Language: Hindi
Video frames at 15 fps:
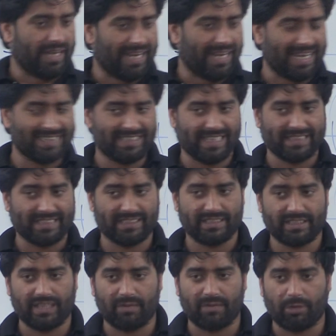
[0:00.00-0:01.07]
एक्स
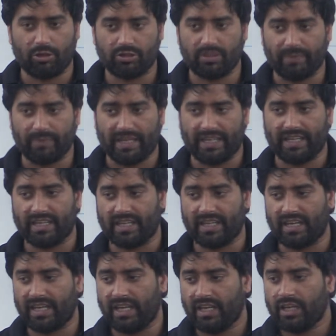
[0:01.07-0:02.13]
एक्सिस के अबाउट
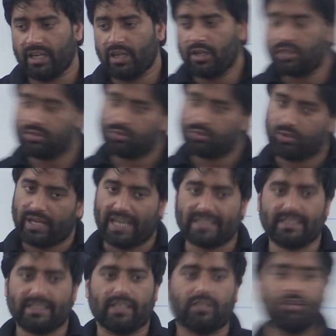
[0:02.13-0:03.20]
सिमेट्रिकल है तो
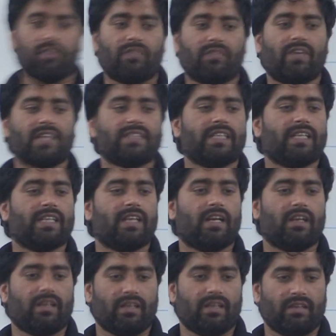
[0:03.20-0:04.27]
एक्स सेंटर ऑफ मास ही
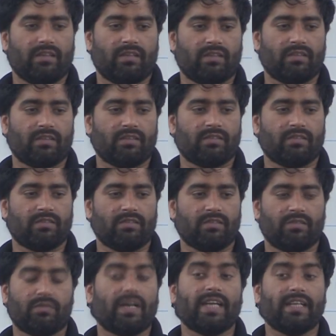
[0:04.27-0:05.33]
निकालना है
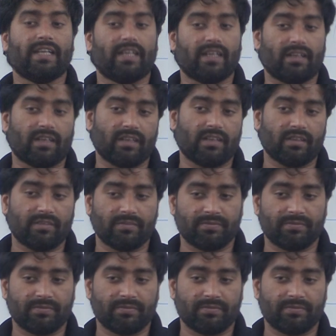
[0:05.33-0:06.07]
वाई नहीं निकालना